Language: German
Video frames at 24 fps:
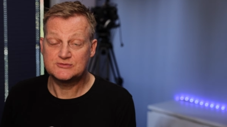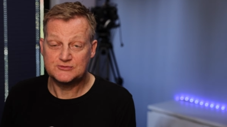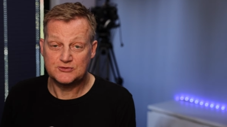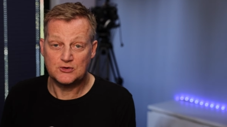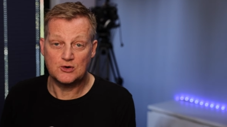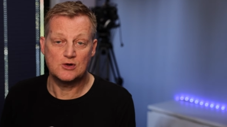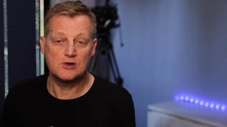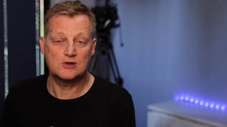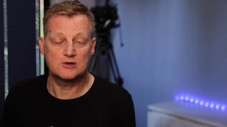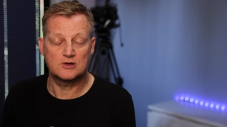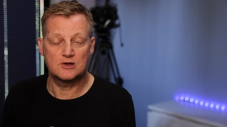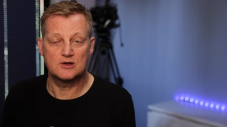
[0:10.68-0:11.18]

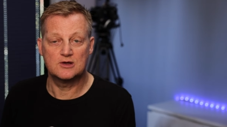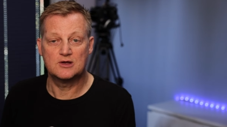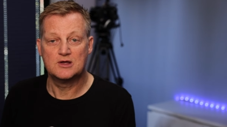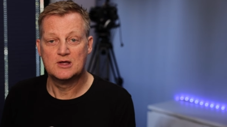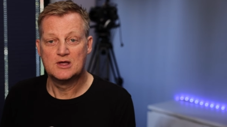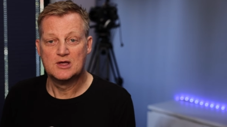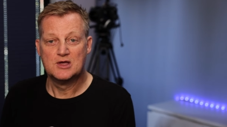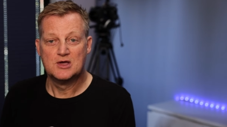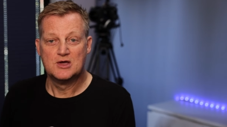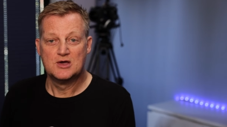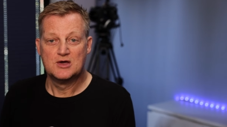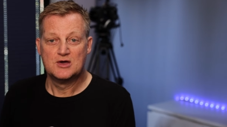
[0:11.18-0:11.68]
Folge
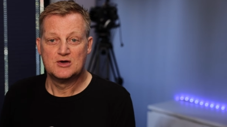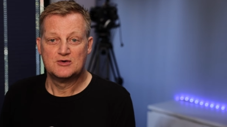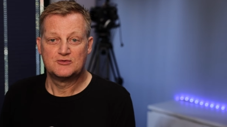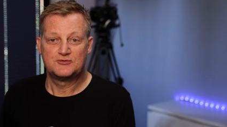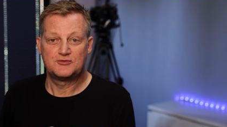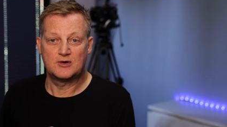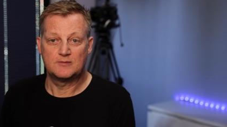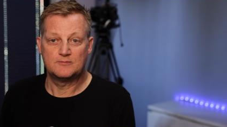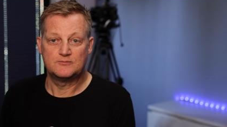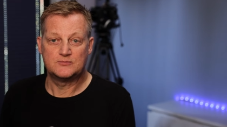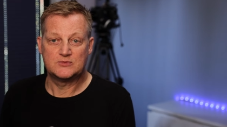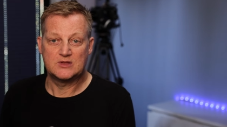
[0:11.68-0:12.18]

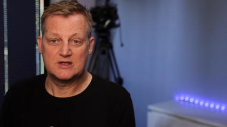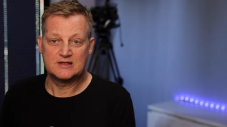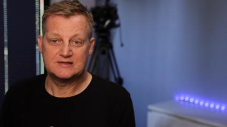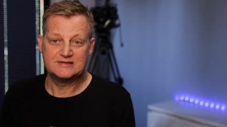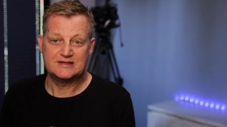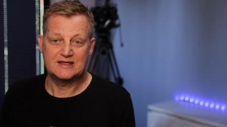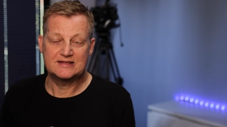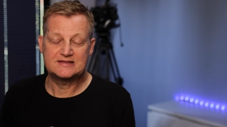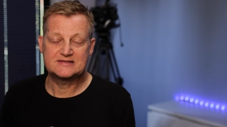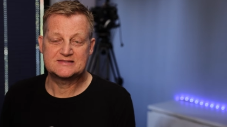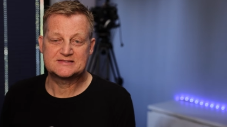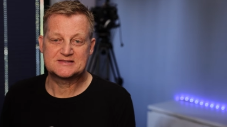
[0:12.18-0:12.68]
vom
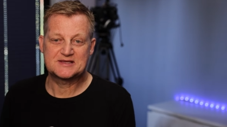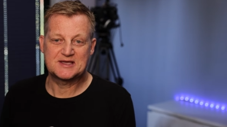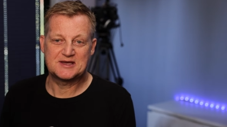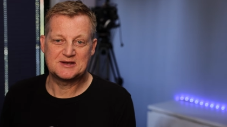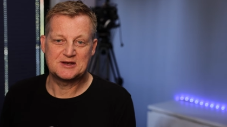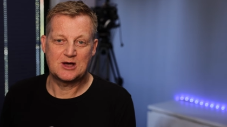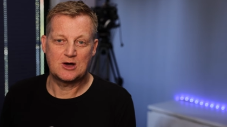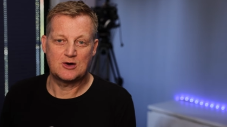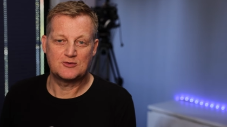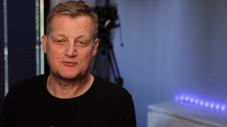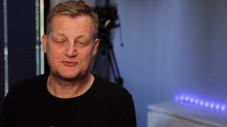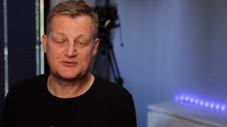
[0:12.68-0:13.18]

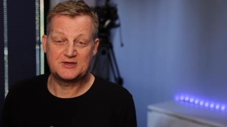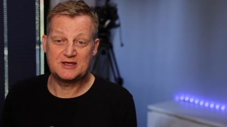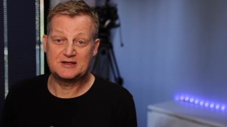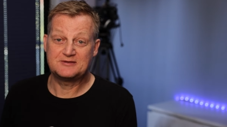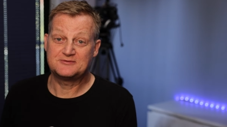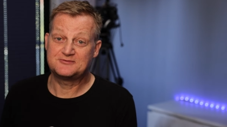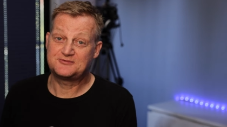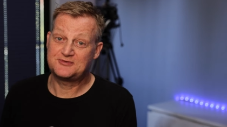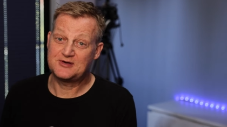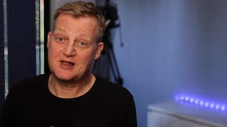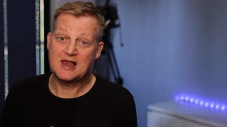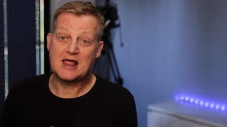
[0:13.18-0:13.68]
Netzscanner auf
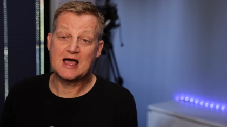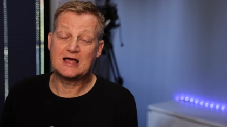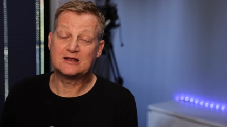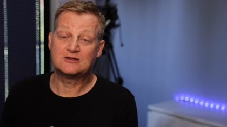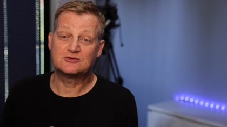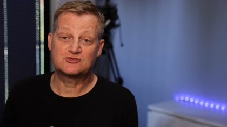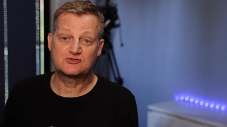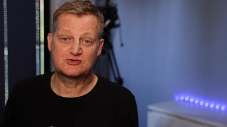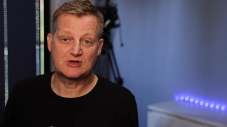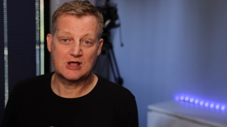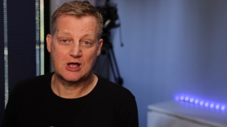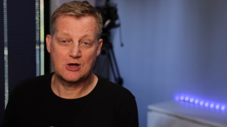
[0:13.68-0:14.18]
jeden Fall
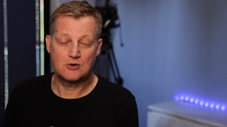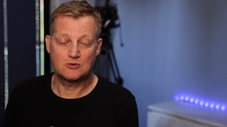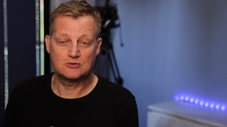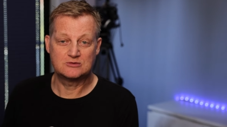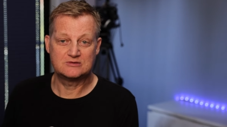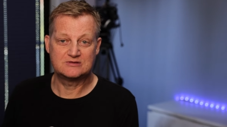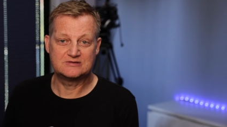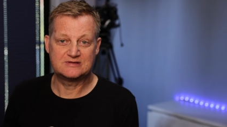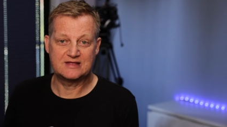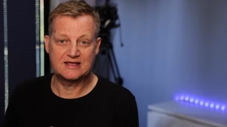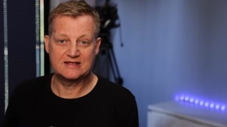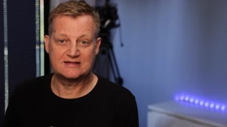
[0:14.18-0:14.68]

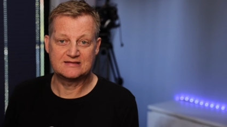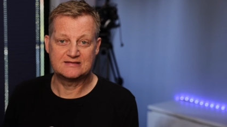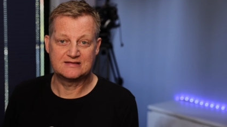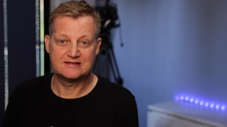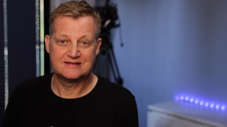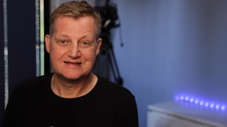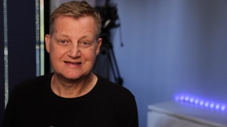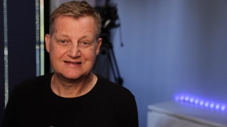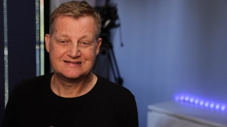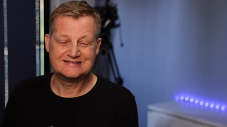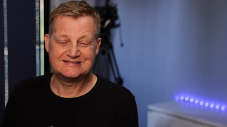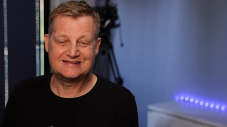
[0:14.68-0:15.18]
anschauen, denn
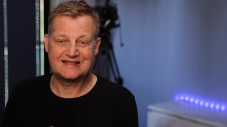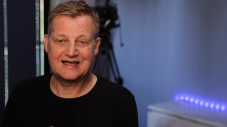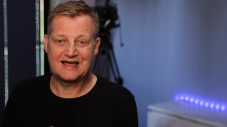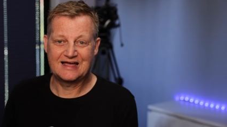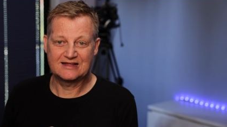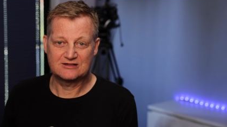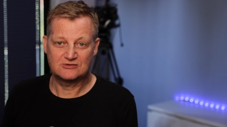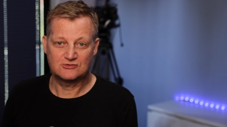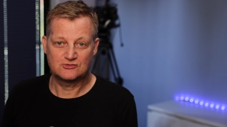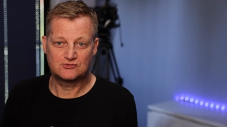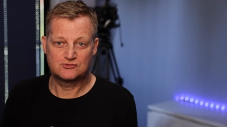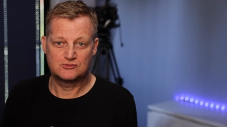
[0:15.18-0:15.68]

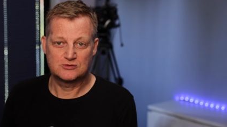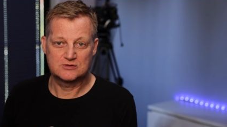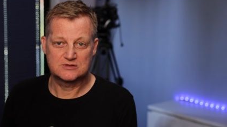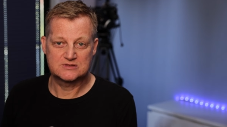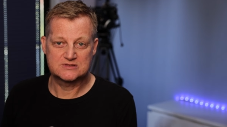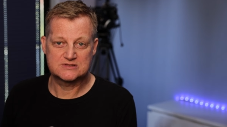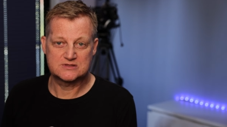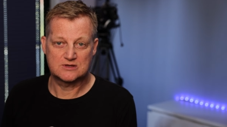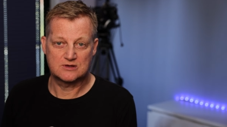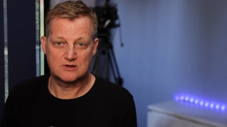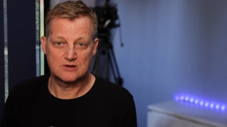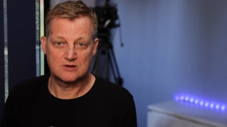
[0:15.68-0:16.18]

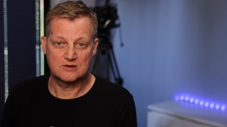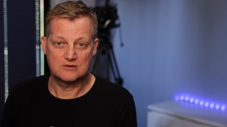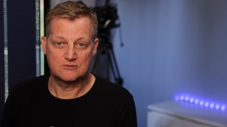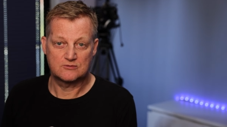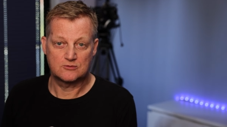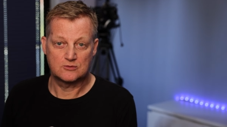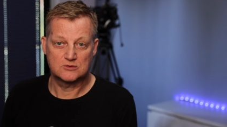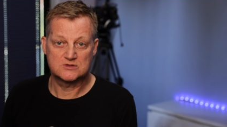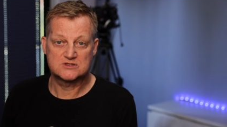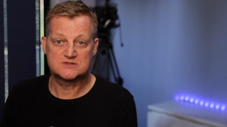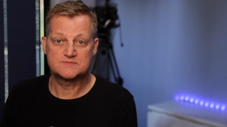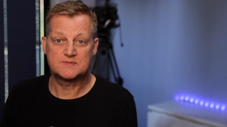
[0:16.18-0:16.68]
Datenschützer,
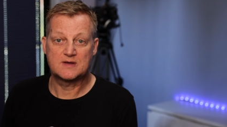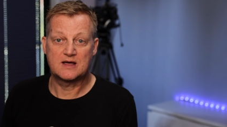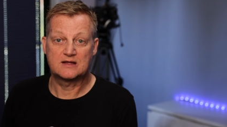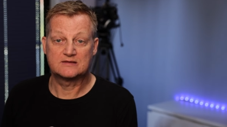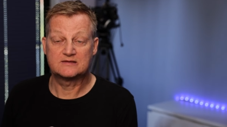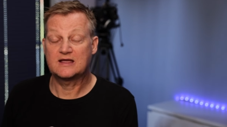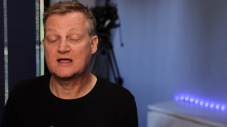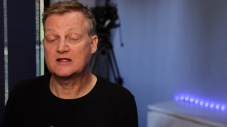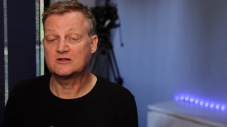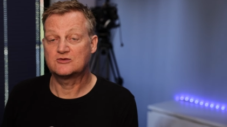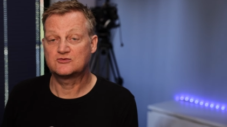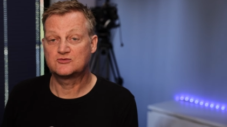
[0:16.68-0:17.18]
und zwar
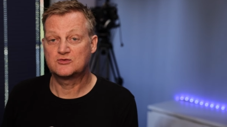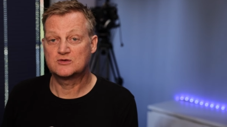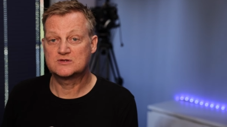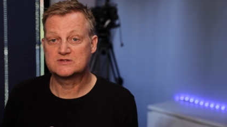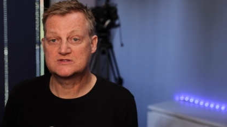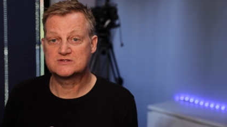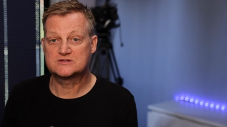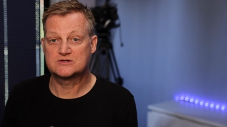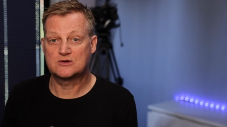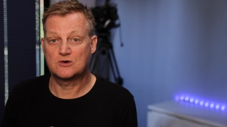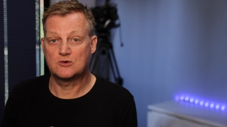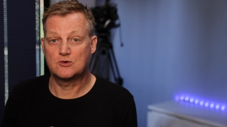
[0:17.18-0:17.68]

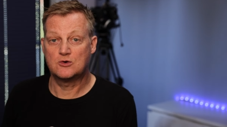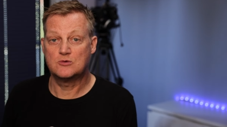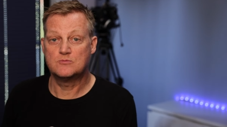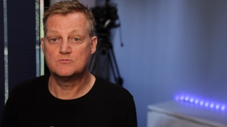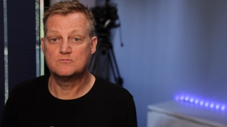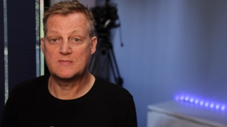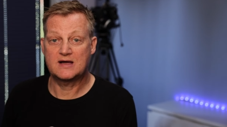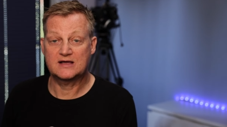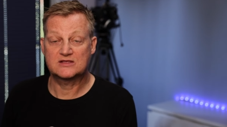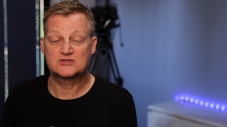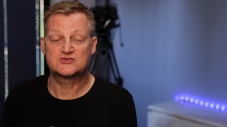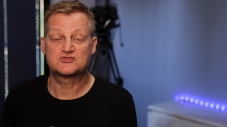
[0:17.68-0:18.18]
Datenschützer
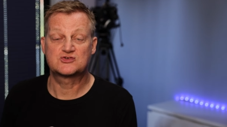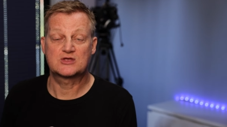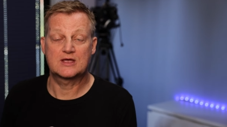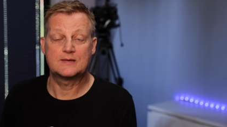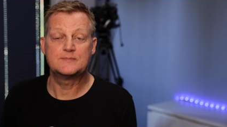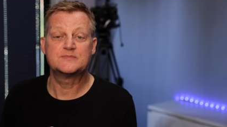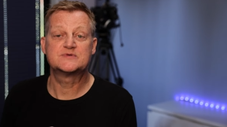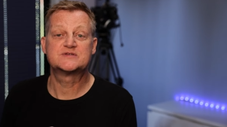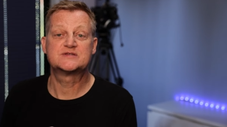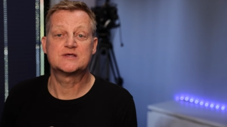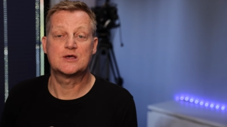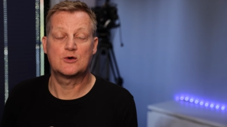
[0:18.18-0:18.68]
um Max
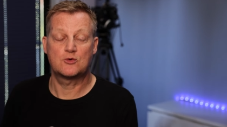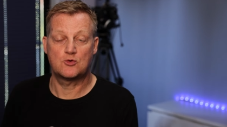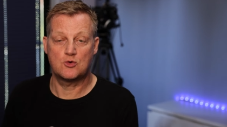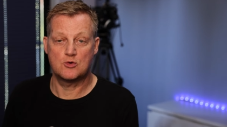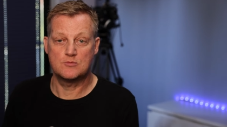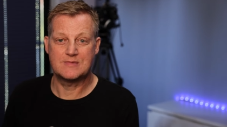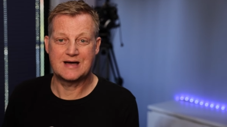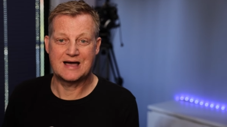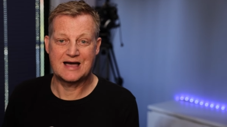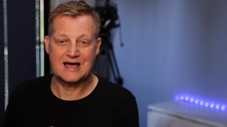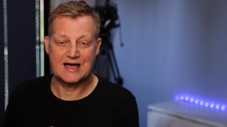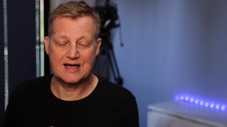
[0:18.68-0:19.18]
Schrems
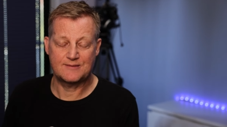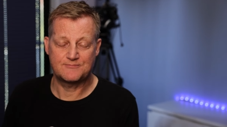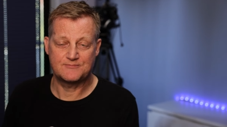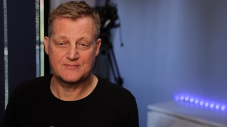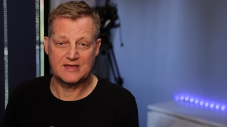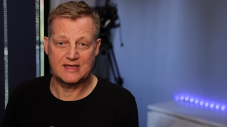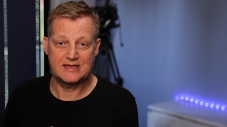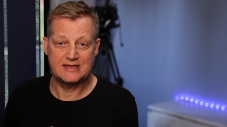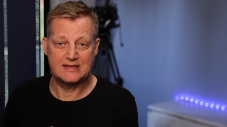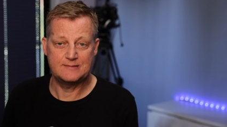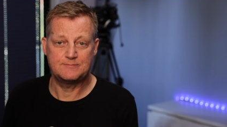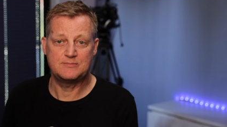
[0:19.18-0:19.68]
herum, haben
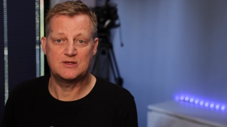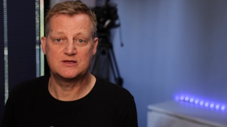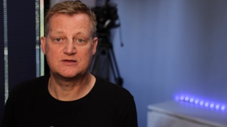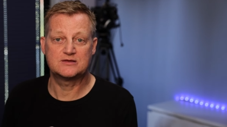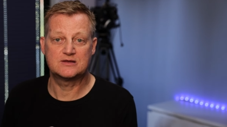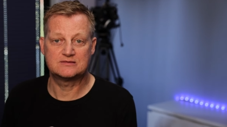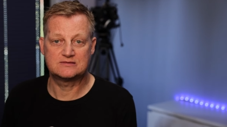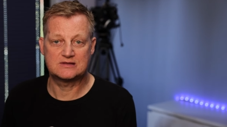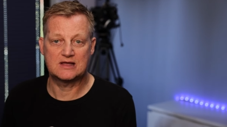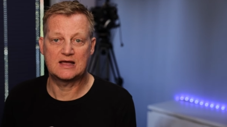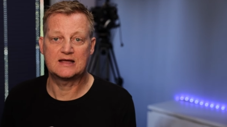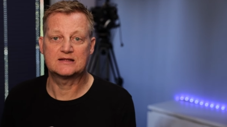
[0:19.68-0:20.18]

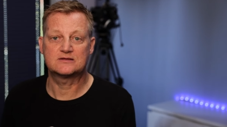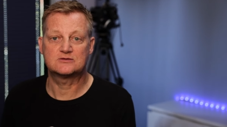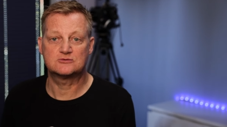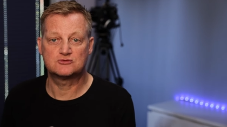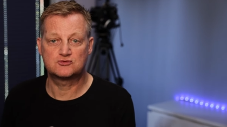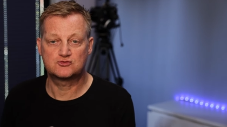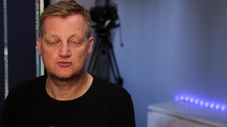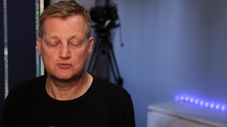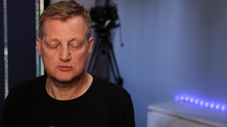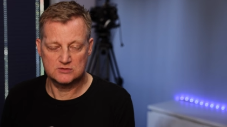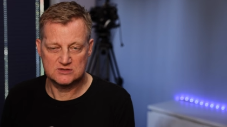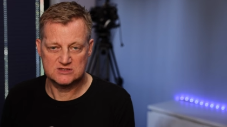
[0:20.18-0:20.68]
erhebliche
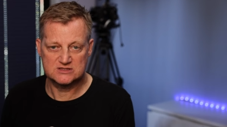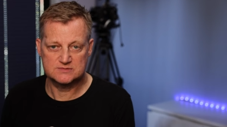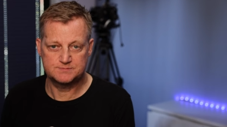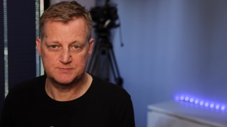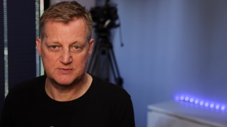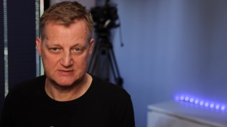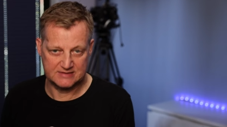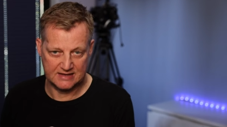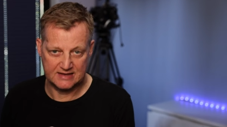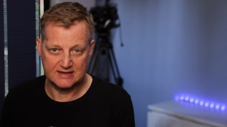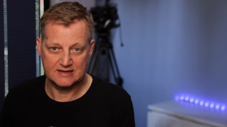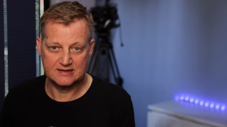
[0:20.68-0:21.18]

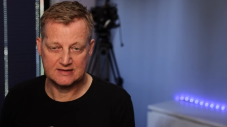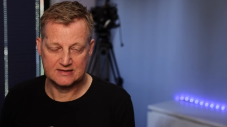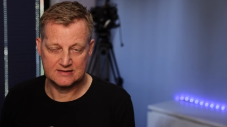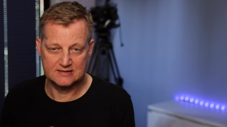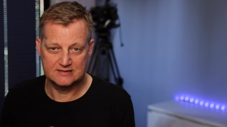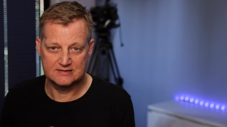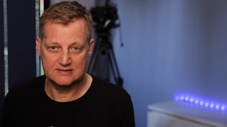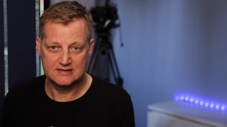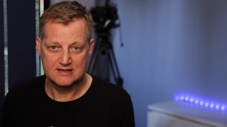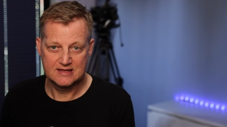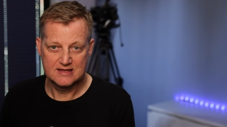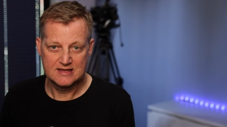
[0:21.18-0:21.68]

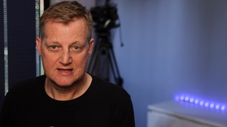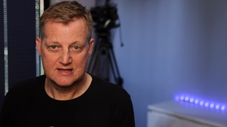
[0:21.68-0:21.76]
Datenschutzbedenken